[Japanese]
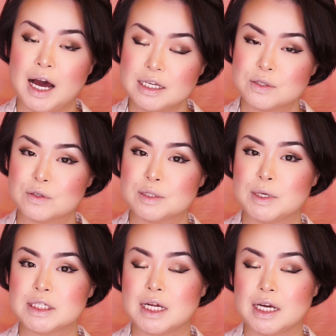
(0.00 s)
はいそうし
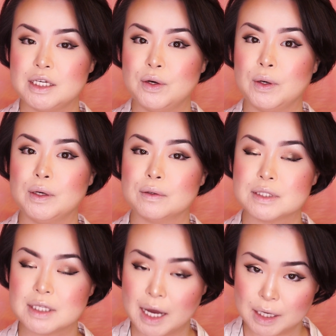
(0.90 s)
ましたらいよいよ
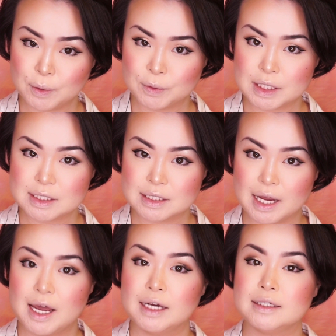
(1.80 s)
最後です
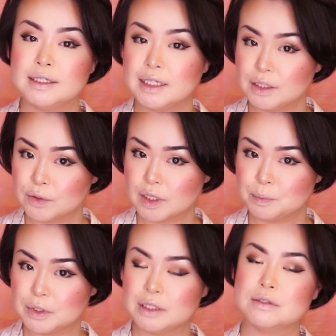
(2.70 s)
ね
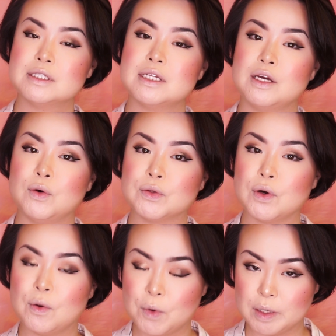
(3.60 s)
リキッドリップに移っていこう
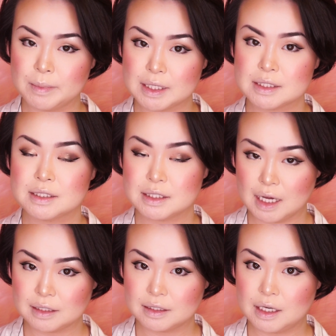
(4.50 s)
と思います
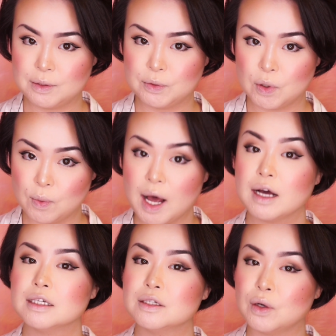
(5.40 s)
使っていくのは
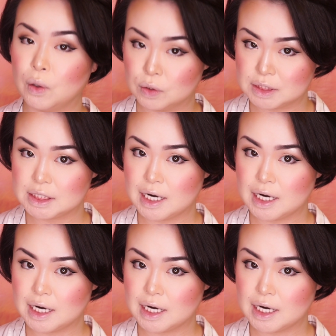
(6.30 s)
こち